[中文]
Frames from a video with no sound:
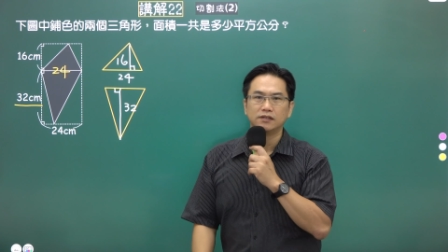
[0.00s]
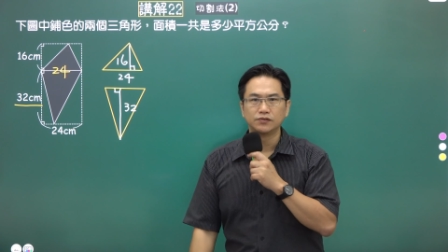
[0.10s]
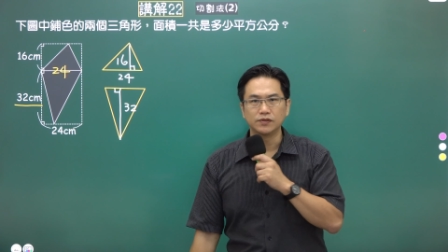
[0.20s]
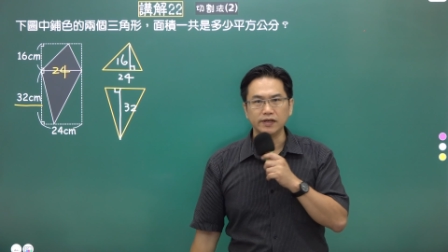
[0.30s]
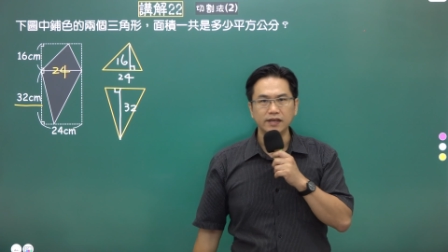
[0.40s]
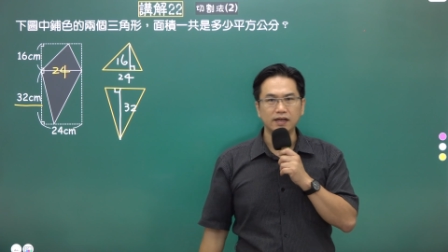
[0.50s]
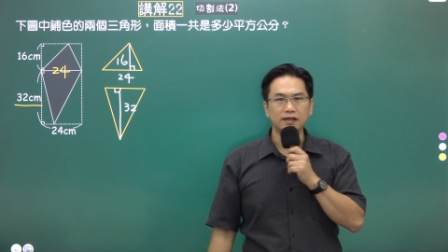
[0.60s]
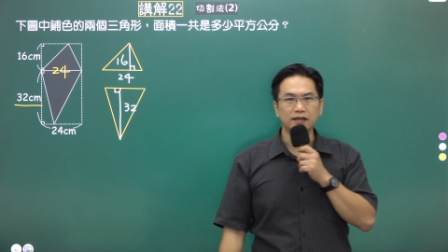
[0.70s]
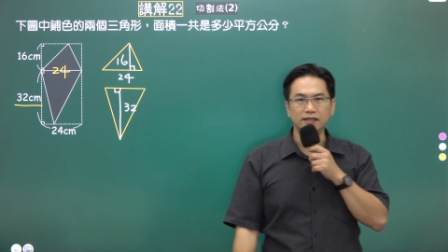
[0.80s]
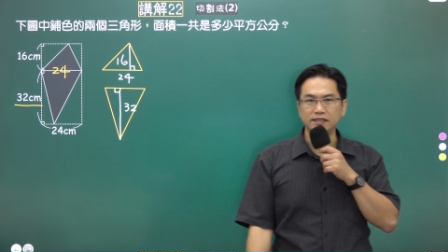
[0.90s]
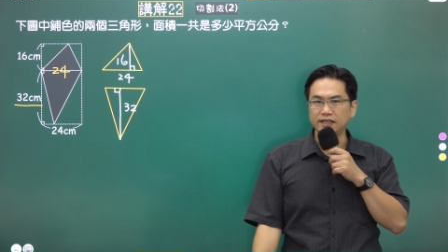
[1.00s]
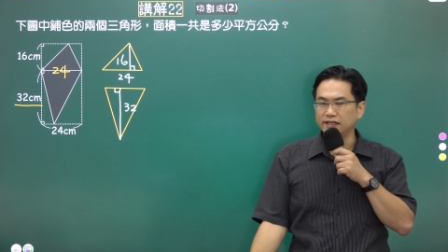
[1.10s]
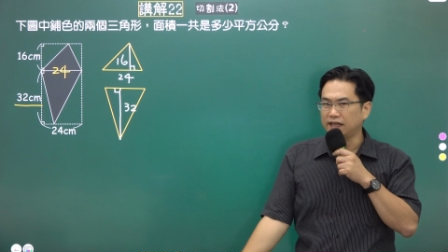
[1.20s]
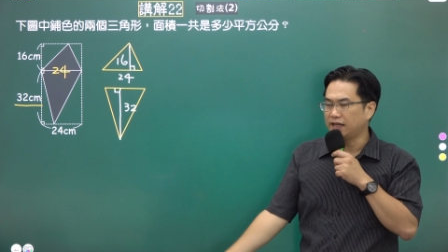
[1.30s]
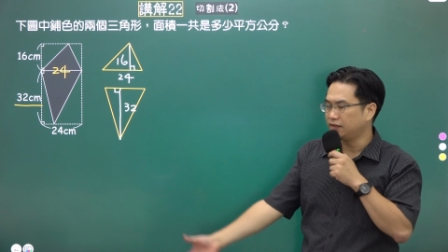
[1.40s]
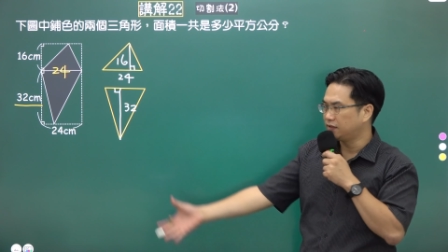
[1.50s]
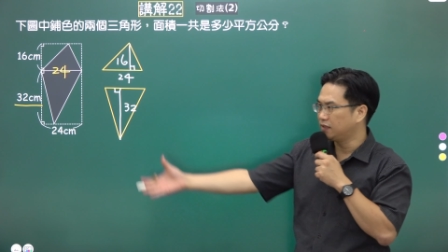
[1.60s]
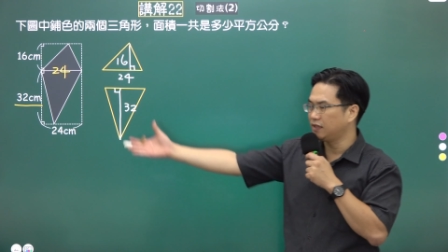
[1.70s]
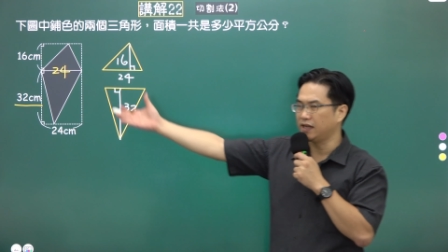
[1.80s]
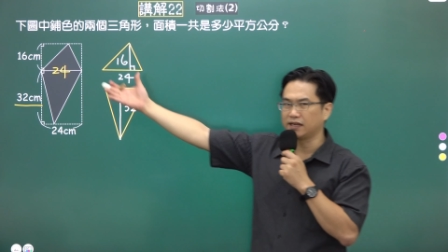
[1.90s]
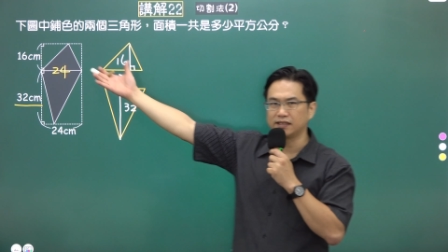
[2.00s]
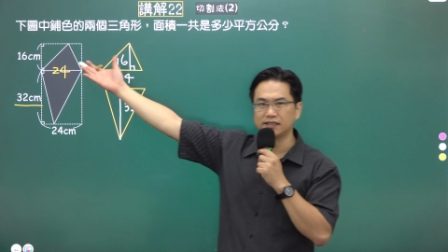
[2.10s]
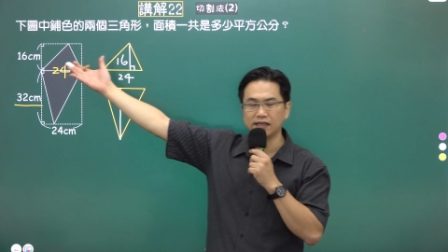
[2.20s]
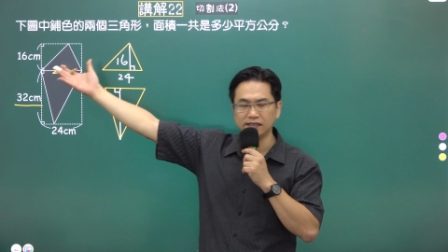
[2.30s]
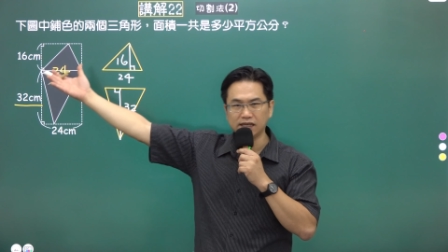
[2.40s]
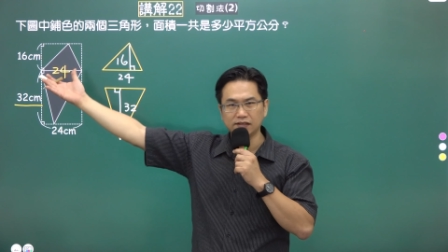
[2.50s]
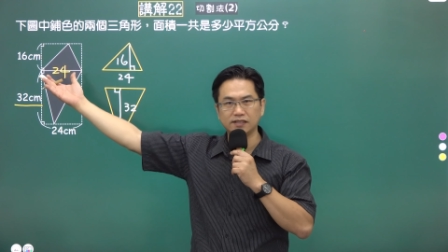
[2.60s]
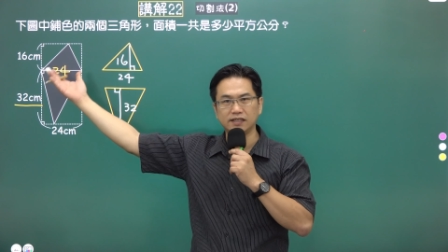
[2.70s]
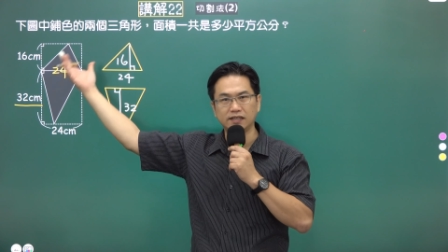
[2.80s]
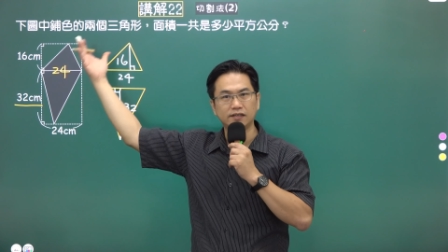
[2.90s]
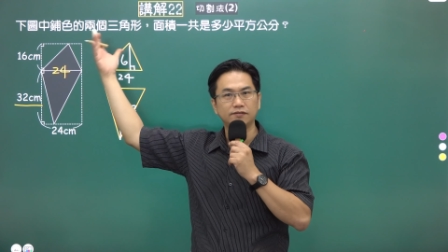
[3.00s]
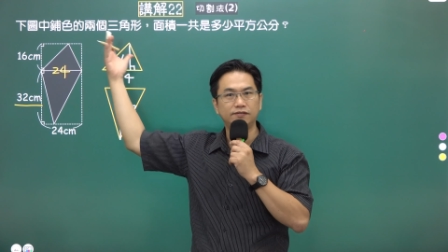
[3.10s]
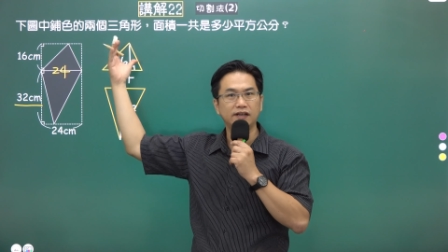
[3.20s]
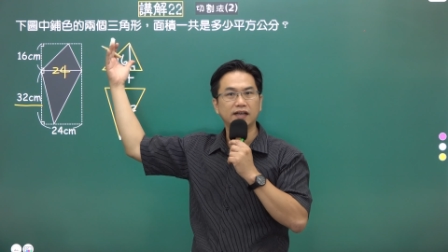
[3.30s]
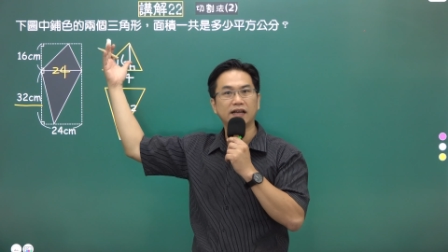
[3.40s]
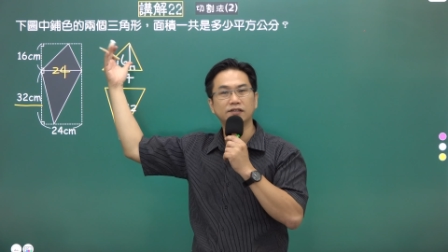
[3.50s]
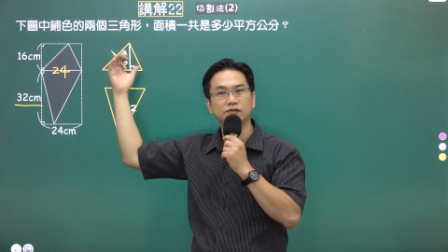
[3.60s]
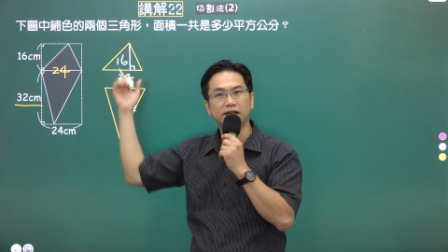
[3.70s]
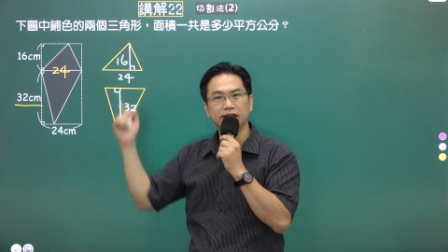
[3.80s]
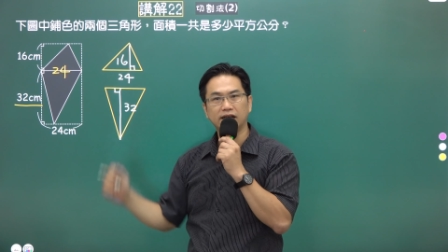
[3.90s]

所以呢，很简单，这两个三角形分开算，